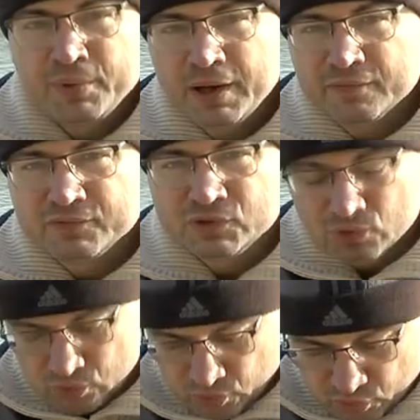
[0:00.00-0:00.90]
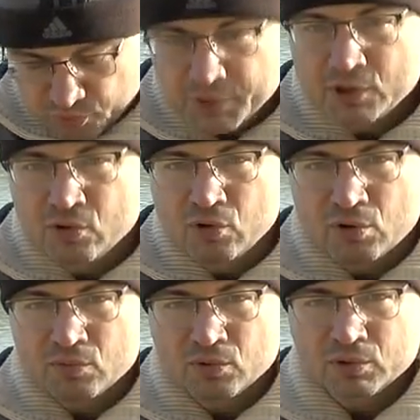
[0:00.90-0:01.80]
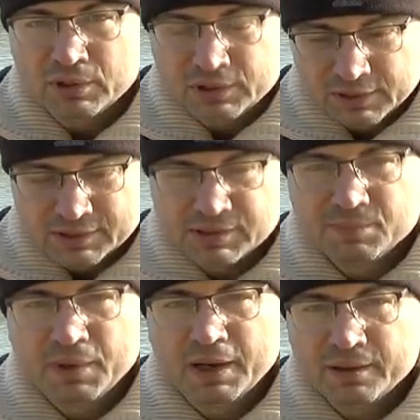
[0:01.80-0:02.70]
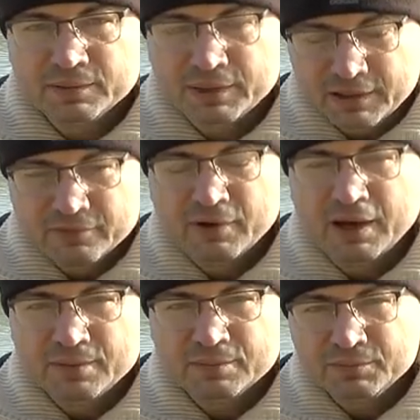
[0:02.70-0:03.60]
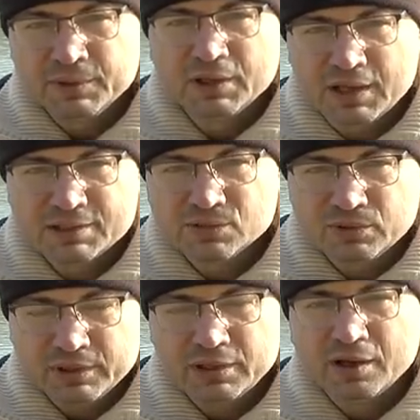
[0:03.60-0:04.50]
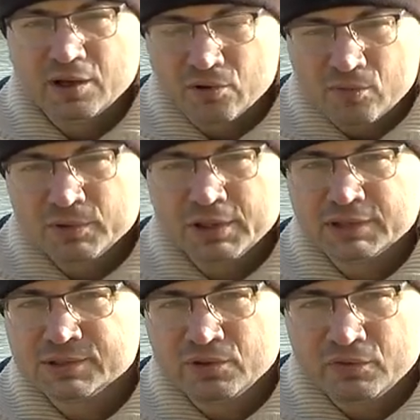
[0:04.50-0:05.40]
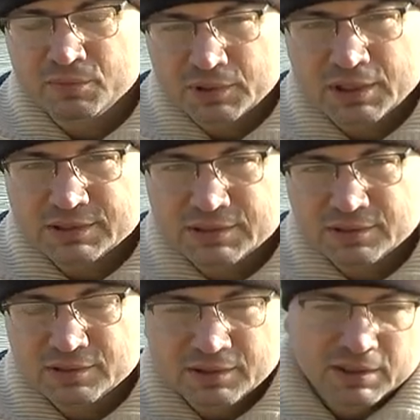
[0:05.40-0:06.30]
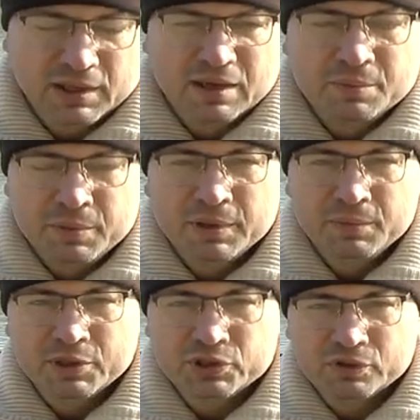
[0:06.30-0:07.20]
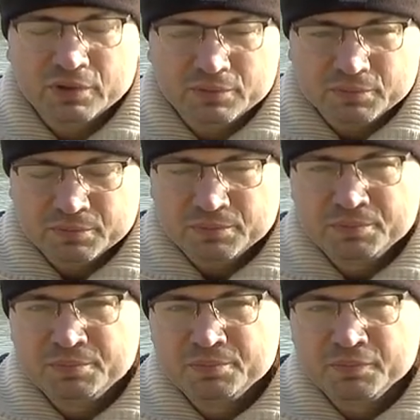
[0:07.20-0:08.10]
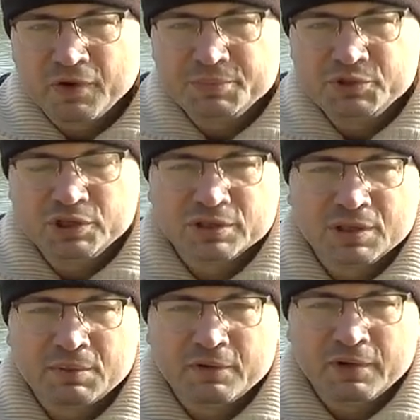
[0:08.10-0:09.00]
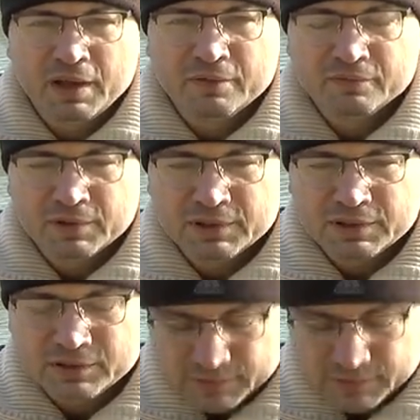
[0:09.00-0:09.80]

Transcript: прям в сухую прикормку насыпаем, наливаем меласу или арому на основе меласы. Перемешиваем. Вообще не добавляем воды.